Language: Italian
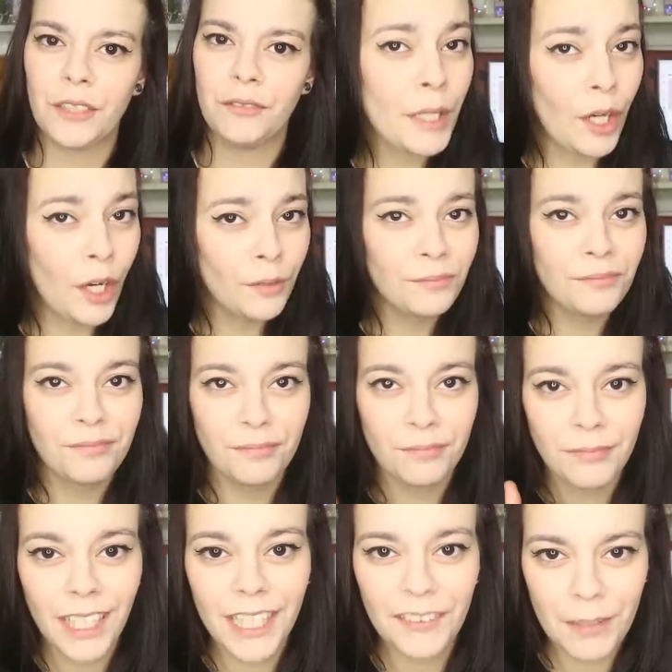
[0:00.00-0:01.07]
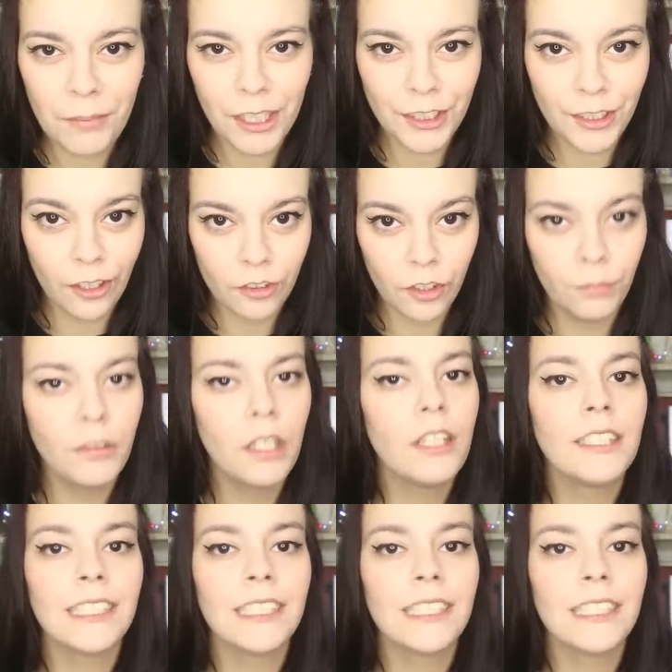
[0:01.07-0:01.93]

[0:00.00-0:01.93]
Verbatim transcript: Però arriviamo al sodo.